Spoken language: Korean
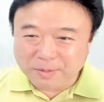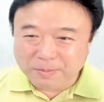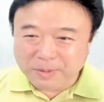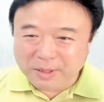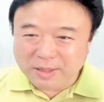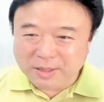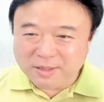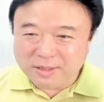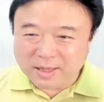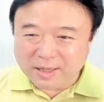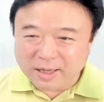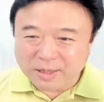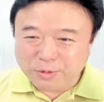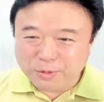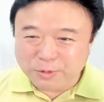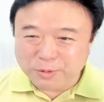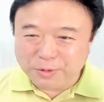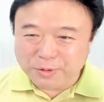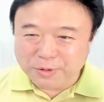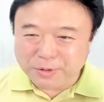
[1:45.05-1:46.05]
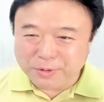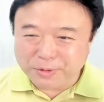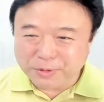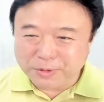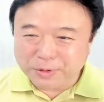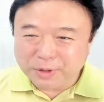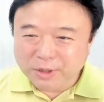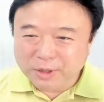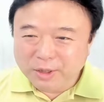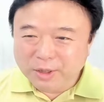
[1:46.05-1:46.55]
be scheduled to
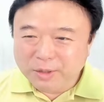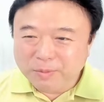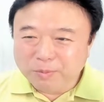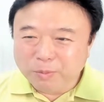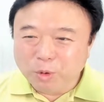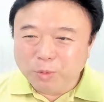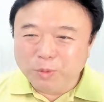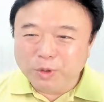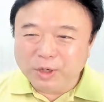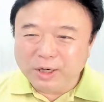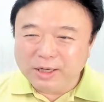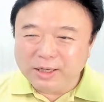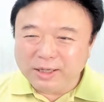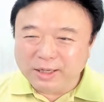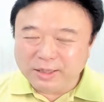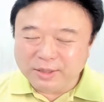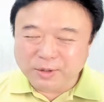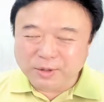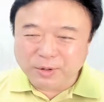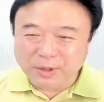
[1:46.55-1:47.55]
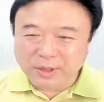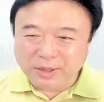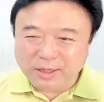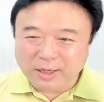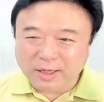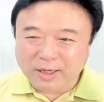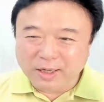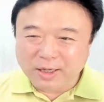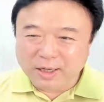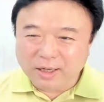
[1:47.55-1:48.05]
뭐뭐 할
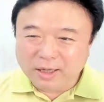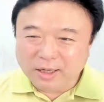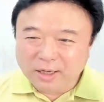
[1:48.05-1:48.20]
예정이다.